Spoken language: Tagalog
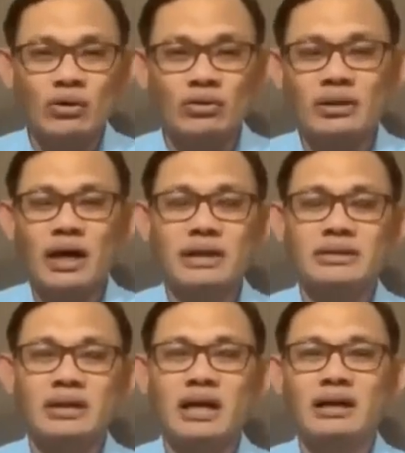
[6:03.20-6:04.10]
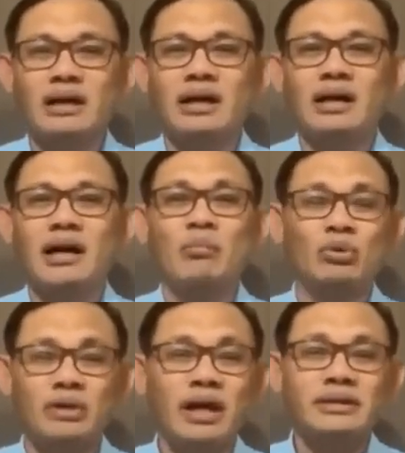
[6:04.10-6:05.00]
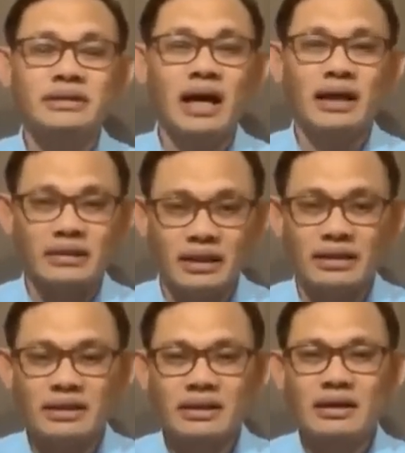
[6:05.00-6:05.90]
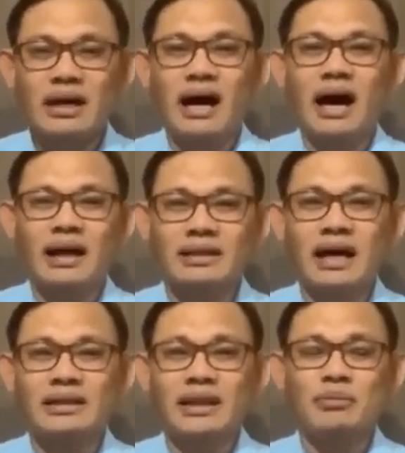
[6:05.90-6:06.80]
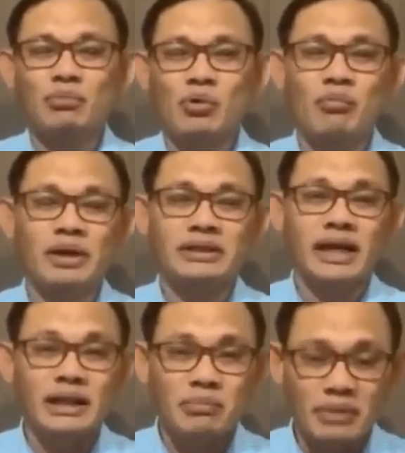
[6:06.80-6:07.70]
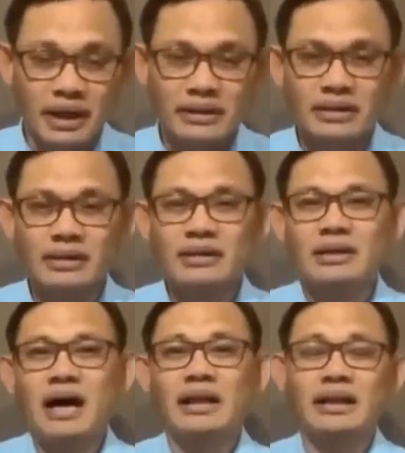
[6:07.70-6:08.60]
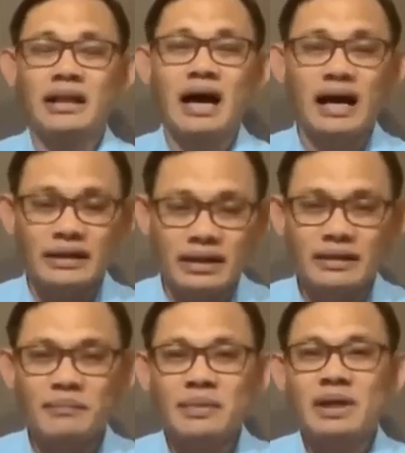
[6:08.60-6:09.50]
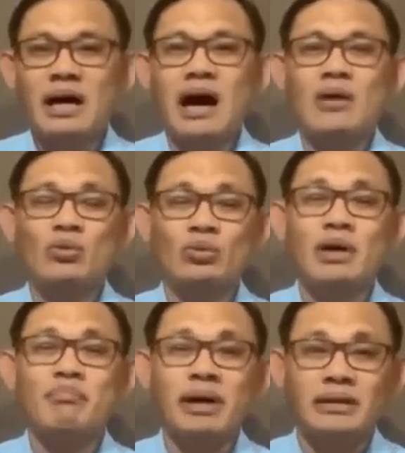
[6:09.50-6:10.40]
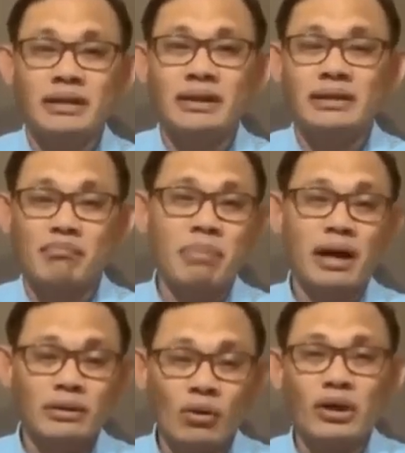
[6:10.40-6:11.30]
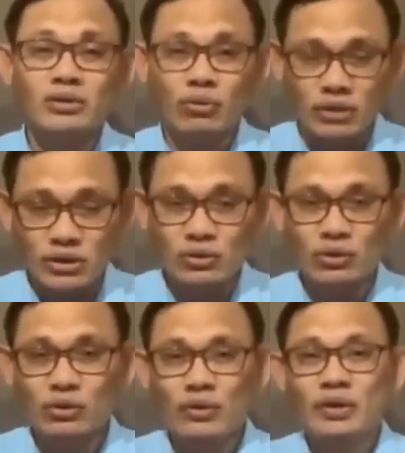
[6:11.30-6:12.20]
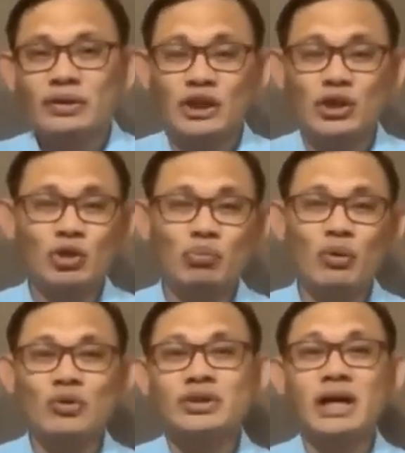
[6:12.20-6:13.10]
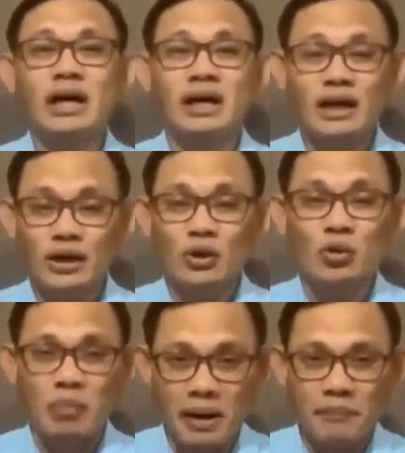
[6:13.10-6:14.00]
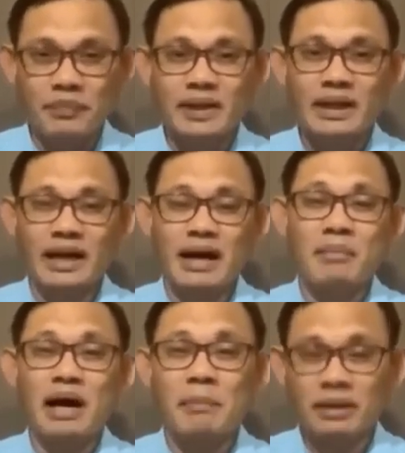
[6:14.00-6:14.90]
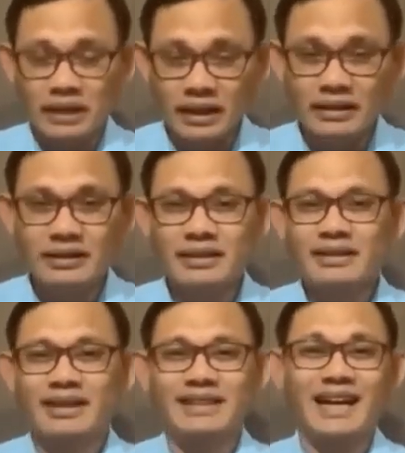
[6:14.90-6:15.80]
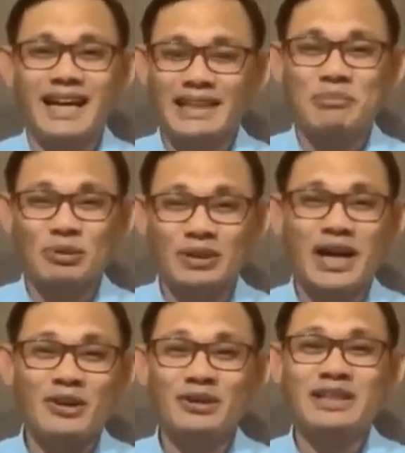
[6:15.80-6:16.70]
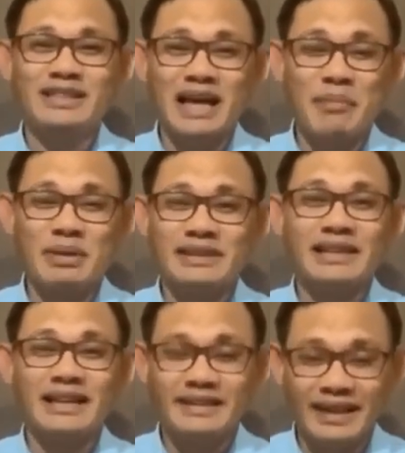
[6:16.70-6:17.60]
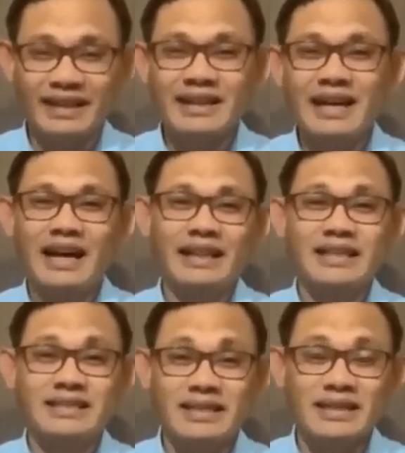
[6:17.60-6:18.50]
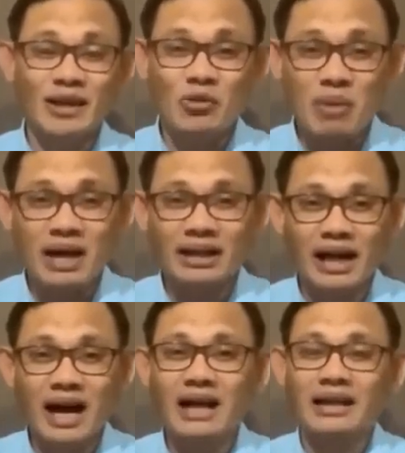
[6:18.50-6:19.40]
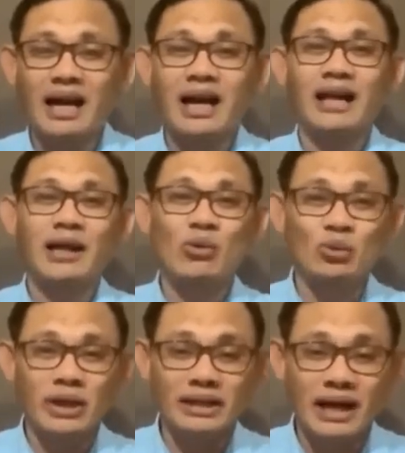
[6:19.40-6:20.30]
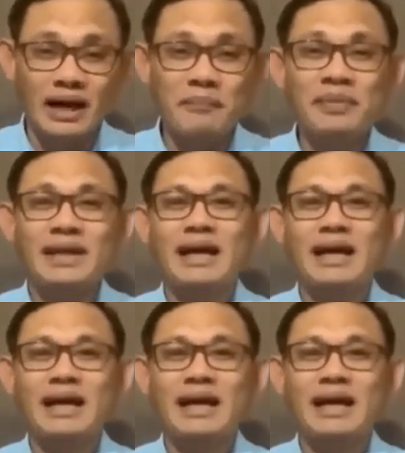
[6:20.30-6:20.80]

taon na kanyang uh, kabutihan sa atin at atin pong i-celebrate, alalahanin ang unang pagdating ng Panginoong Heso Kristo dito po sa lupa. Kaya mga kapatid, kita-kita po tayo this coming Sunday, alas 10 ng umaga hanggang alauna ng